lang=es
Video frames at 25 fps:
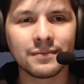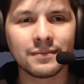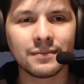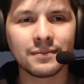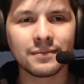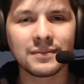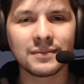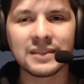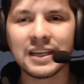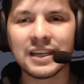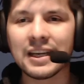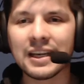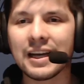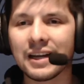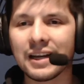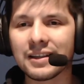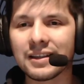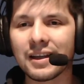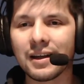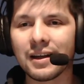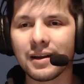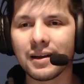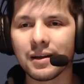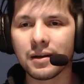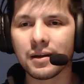Sí, canta.
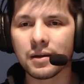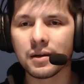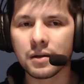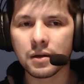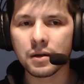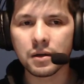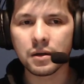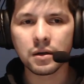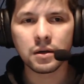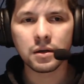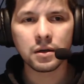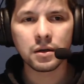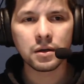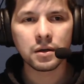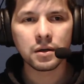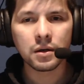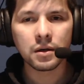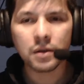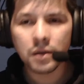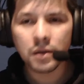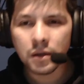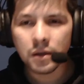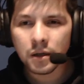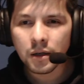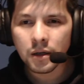
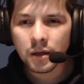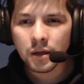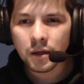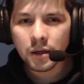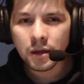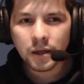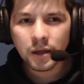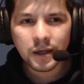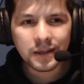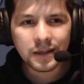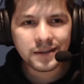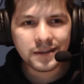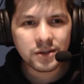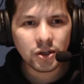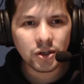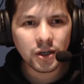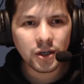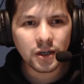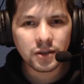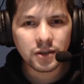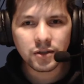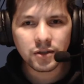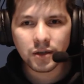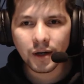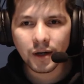¿Qué son?
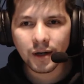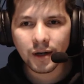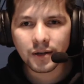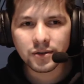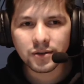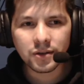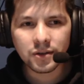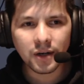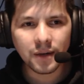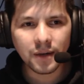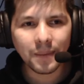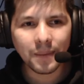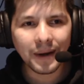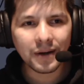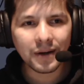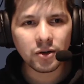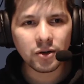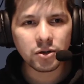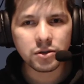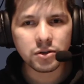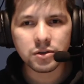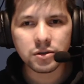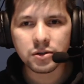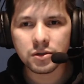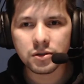Son,
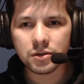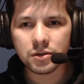hermanos.